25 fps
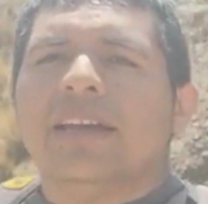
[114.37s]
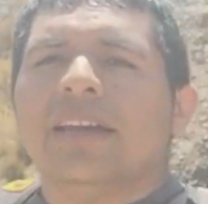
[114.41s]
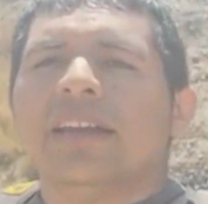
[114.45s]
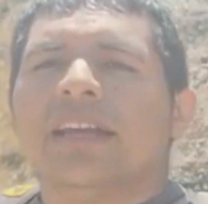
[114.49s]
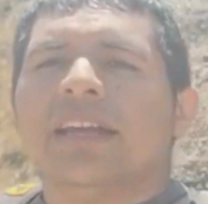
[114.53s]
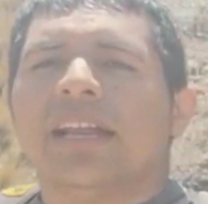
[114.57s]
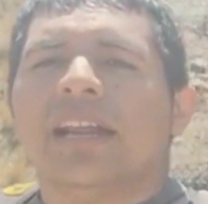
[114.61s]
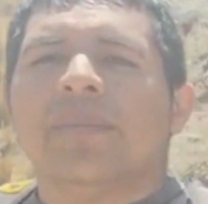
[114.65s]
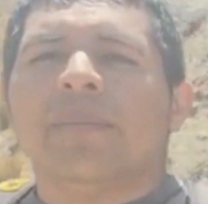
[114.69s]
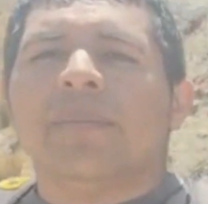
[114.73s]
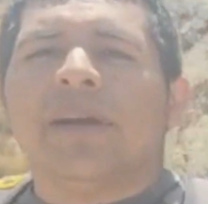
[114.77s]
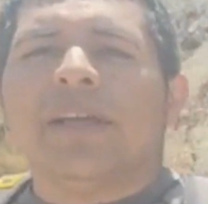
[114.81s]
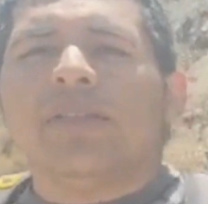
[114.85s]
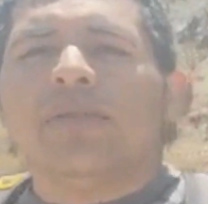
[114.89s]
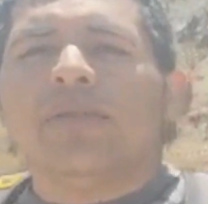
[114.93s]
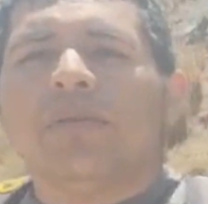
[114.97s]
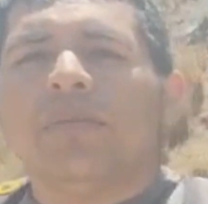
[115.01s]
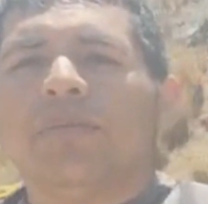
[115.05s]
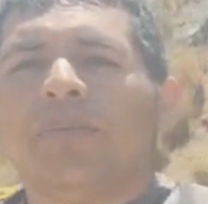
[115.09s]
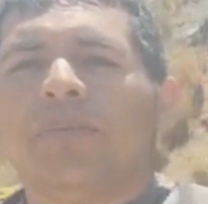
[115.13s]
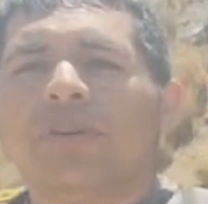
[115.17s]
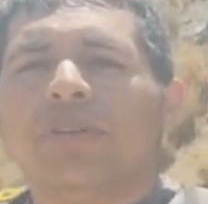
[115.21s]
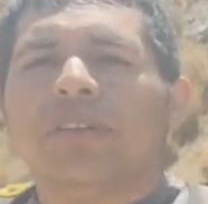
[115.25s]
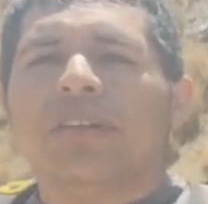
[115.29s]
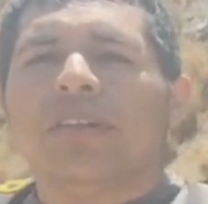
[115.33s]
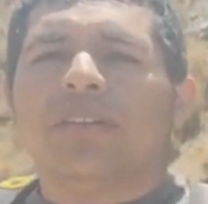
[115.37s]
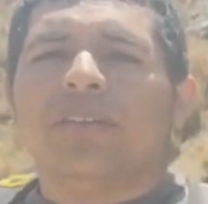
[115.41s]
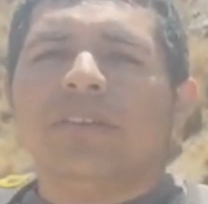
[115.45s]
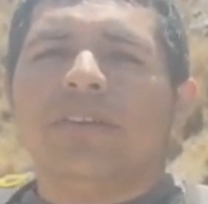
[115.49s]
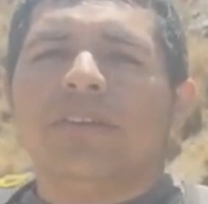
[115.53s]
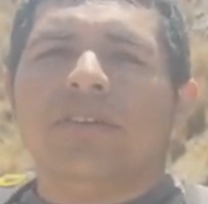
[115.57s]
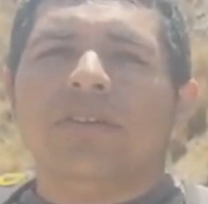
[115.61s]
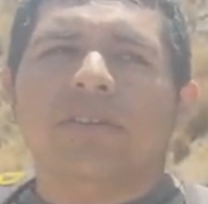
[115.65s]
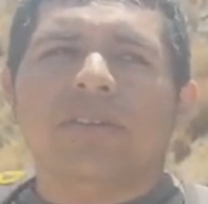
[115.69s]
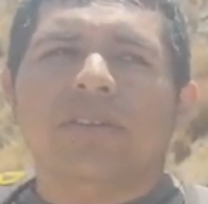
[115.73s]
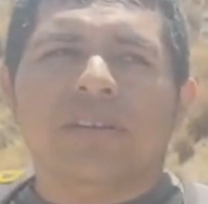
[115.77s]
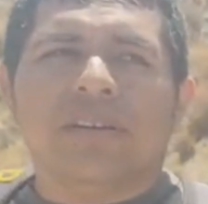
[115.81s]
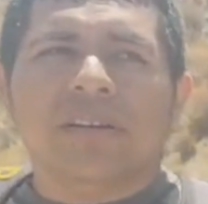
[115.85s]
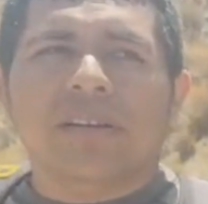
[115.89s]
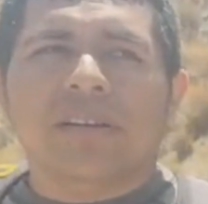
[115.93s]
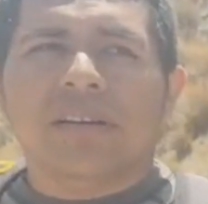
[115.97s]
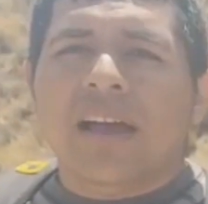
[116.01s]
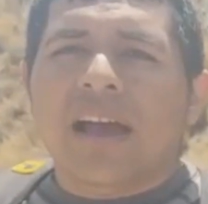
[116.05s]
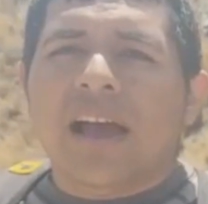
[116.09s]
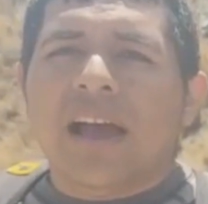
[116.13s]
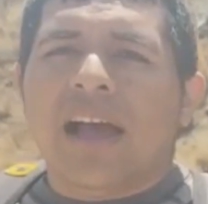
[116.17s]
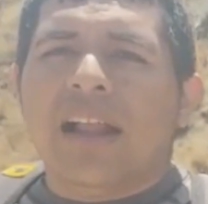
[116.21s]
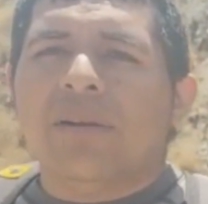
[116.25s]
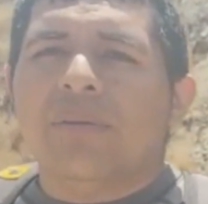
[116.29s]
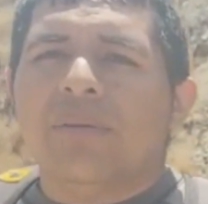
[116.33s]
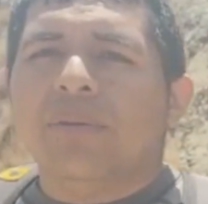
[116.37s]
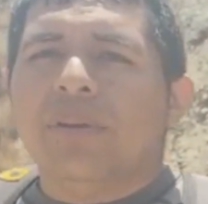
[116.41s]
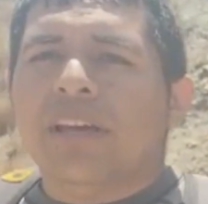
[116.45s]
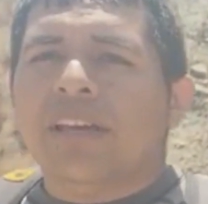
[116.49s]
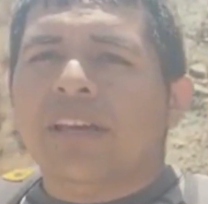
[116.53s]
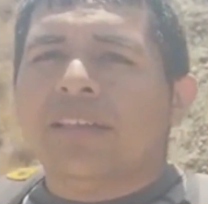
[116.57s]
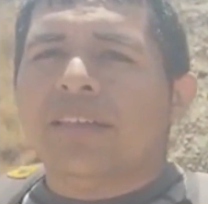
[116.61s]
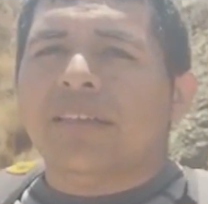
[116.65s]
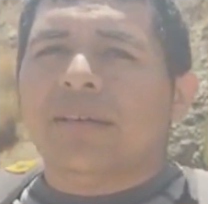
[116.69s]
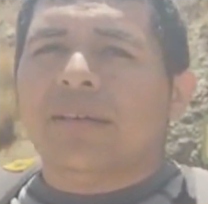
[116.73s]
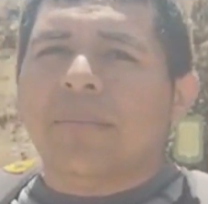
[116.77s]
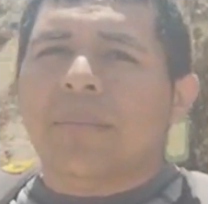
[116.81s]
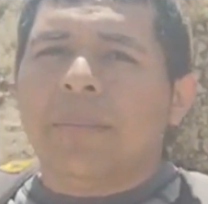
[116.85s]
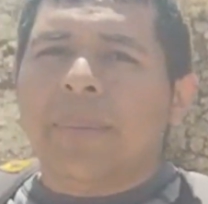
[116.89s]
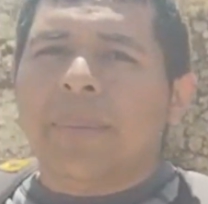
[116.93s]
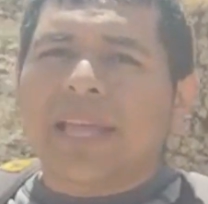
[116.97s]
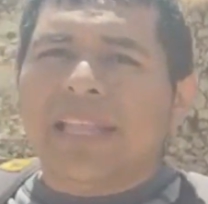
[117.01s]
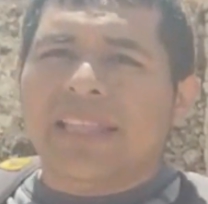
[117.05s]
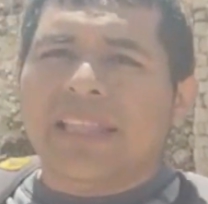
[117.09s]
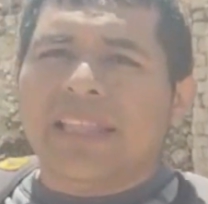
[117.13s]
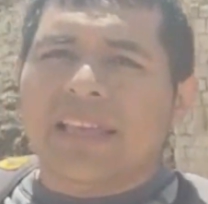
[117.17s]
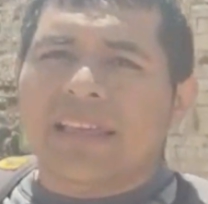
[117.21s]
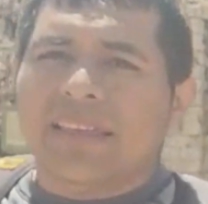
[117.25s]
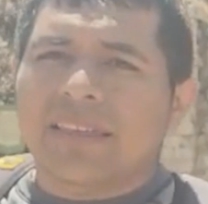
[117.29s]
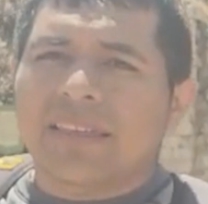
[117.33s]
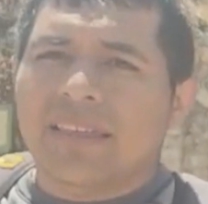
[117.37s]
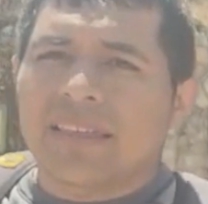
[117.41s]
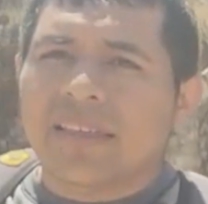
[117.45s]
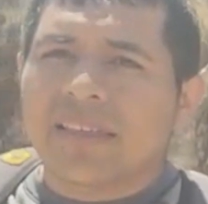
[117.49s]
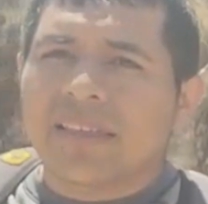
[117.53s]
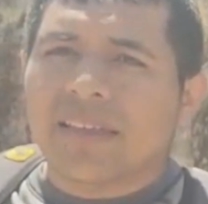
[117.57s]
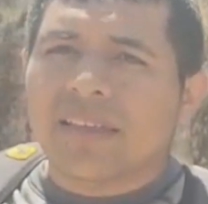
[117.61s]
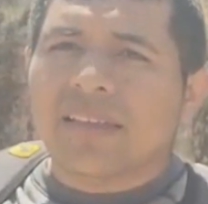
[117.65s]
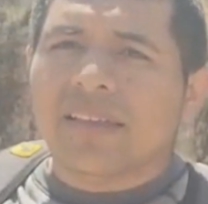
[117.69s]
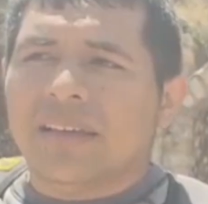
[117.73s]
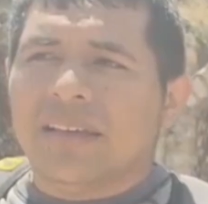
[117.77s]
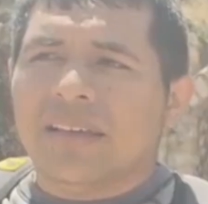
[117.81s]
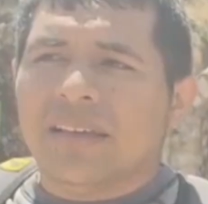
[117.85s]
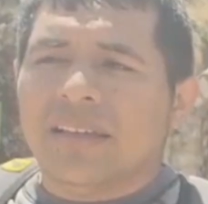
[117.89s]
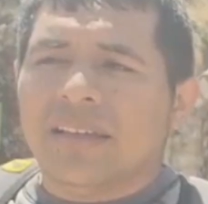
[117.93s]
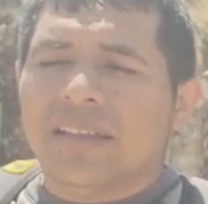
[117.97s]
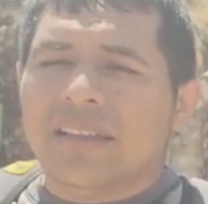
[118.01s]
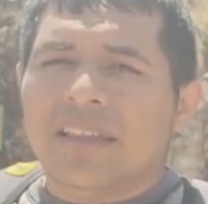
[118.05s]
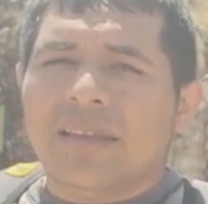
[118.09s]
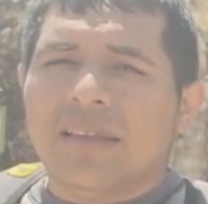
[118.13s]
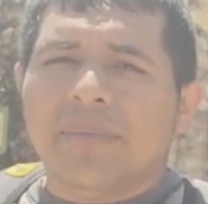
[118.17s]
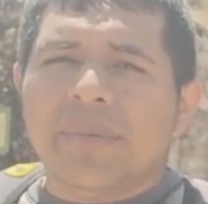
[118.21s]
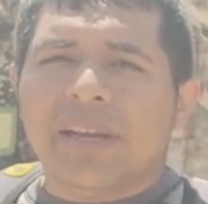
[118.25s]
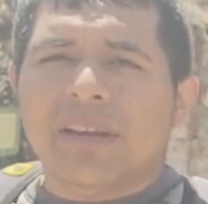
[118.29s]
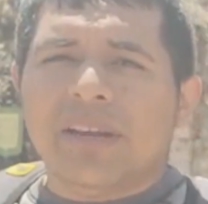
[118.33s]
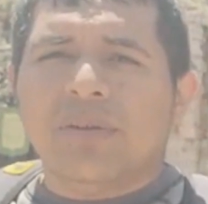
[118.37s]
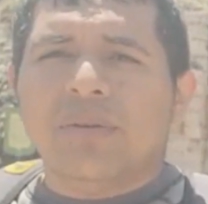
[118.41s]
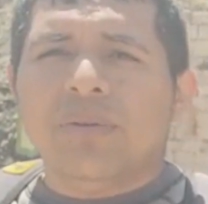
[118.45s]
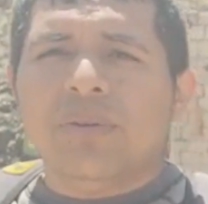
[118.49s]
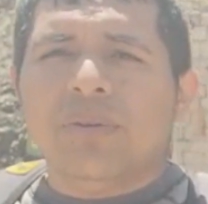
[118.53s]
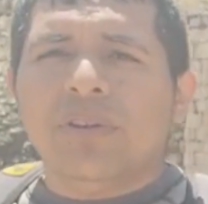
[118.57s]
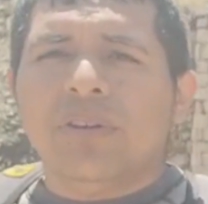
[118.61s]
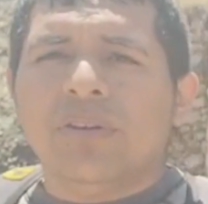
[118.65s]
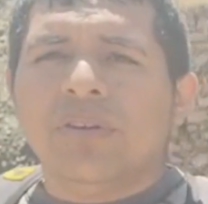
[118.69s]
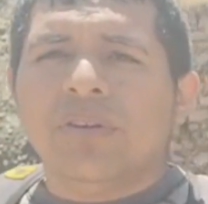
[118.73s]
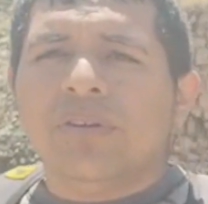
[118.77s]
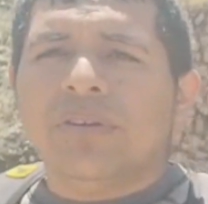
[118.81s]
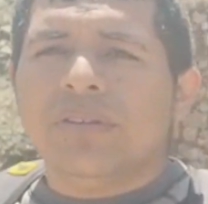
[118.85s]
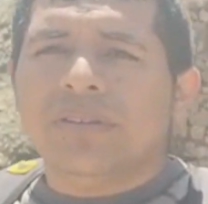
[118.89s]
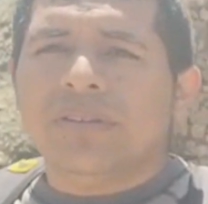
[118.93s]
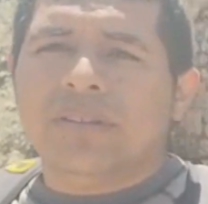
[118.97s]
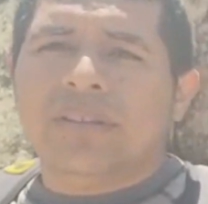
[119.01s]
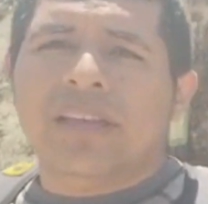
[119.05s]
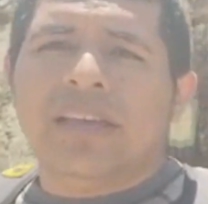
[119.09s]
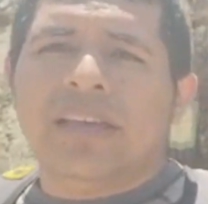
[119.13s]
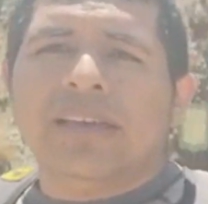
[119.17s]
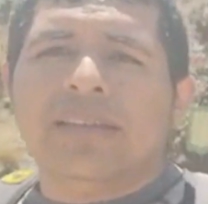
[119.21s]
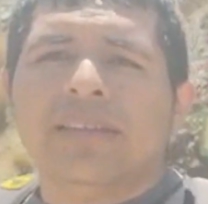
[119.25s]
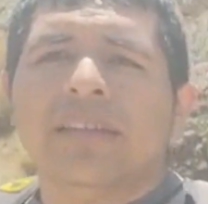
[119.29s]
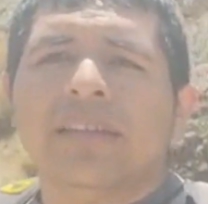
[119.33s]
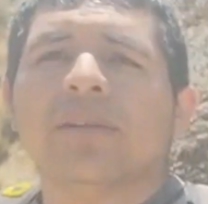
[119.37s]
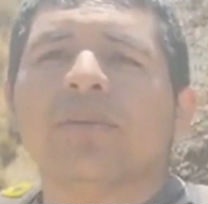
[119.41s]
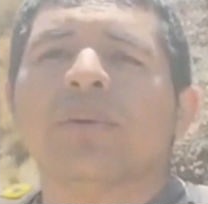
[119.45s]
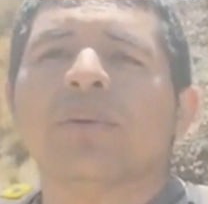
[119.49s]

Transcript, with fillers: reclamando en posesión algunas vetas de mercurio de este